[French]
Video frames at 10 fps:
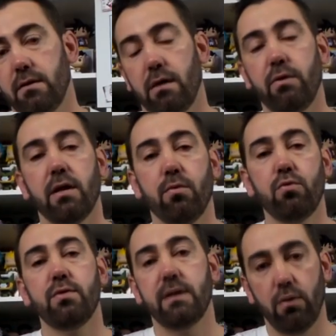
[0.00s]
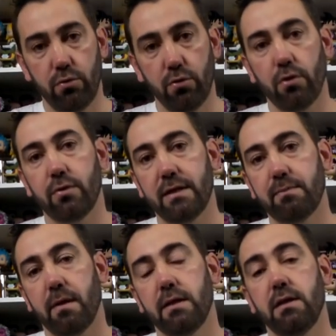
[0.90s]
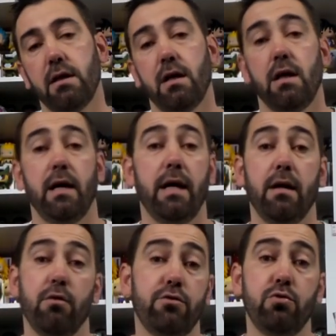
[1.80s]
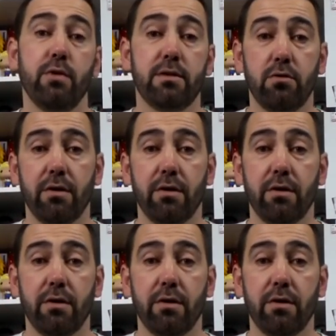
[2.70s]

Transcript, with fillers: Là où il y en a beaucoup, c'est le nord de l'Espagne et le sud-ouest de la